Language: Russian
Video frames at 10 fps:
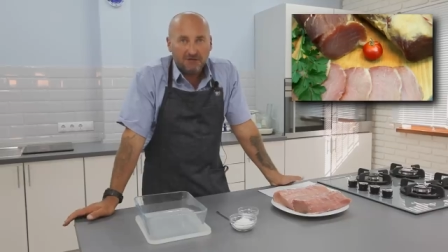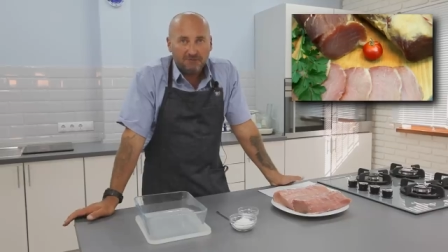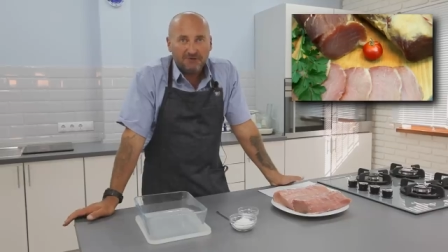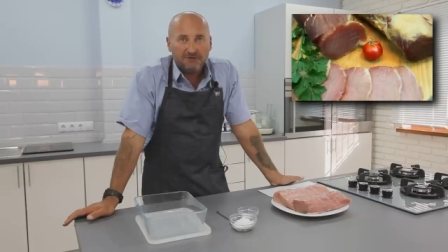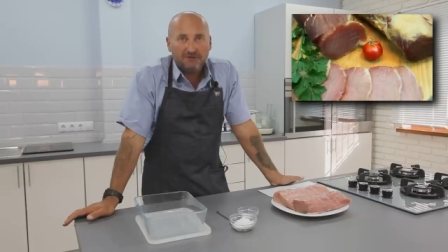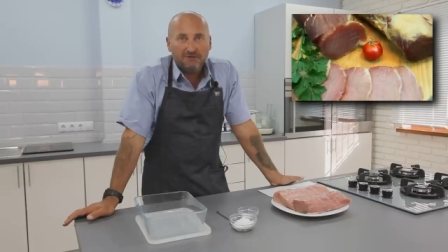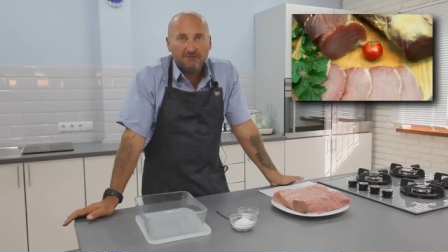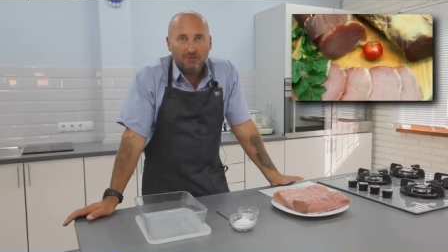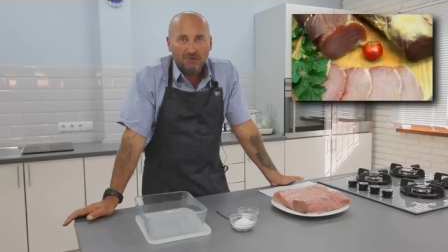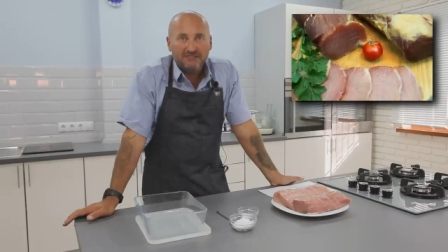как
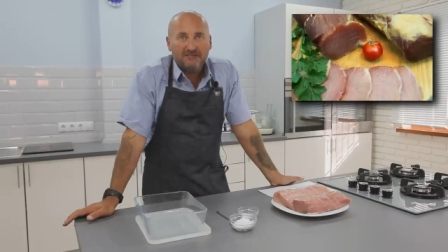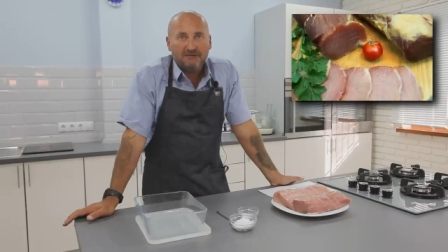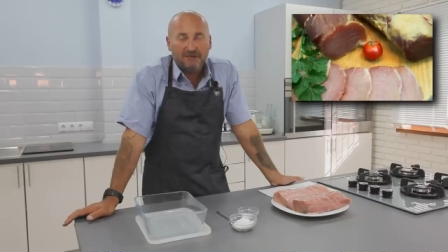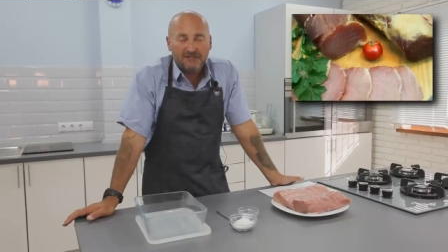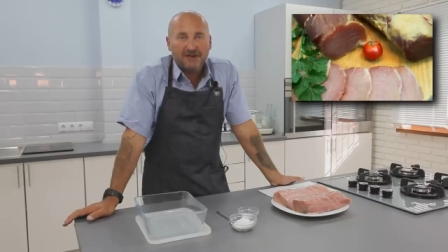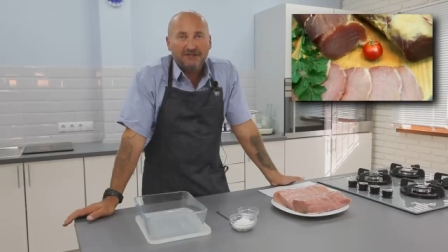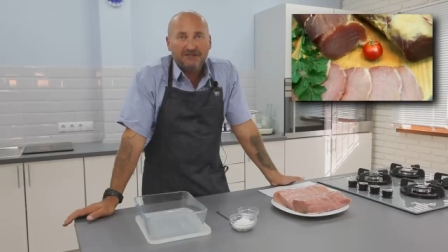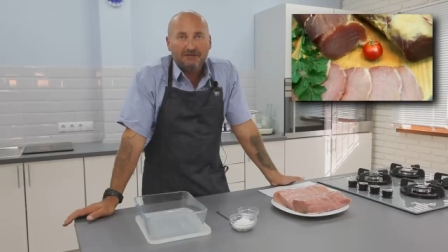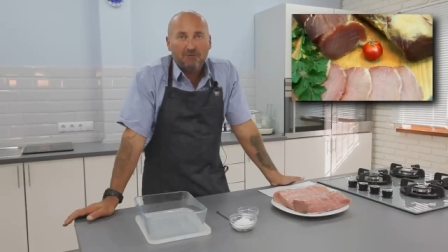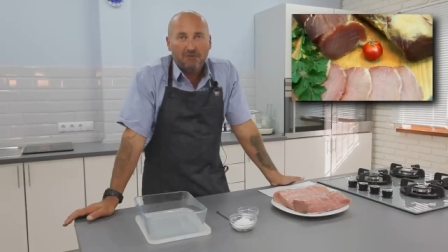бы ГОСТа по
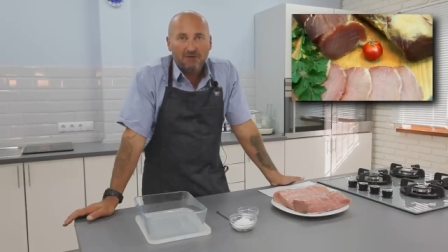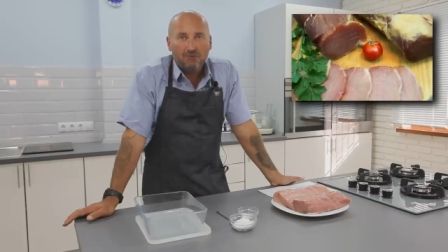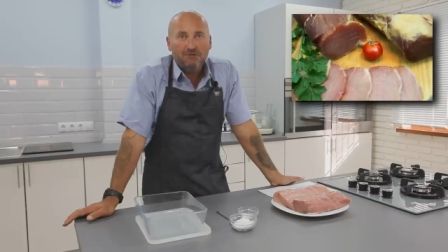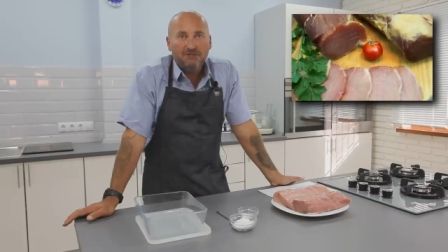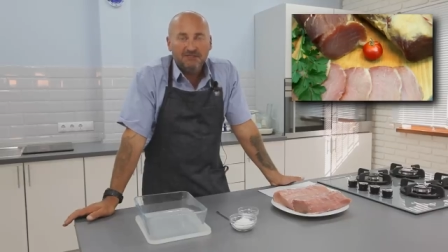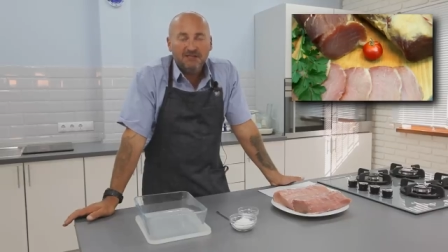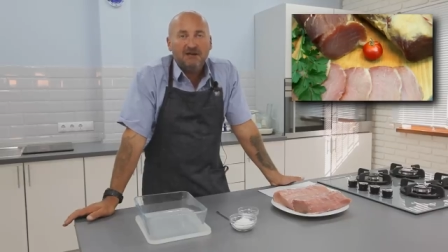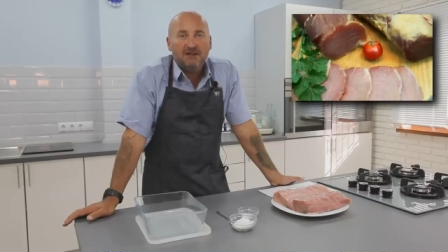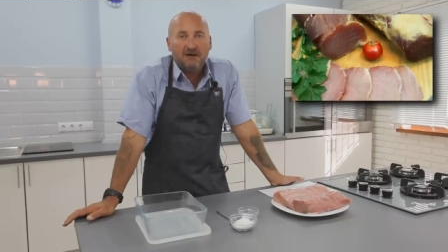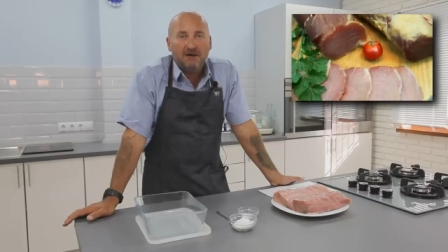дарницкому балыку не
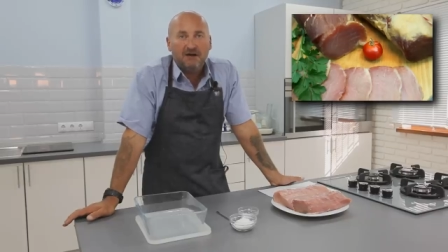стало,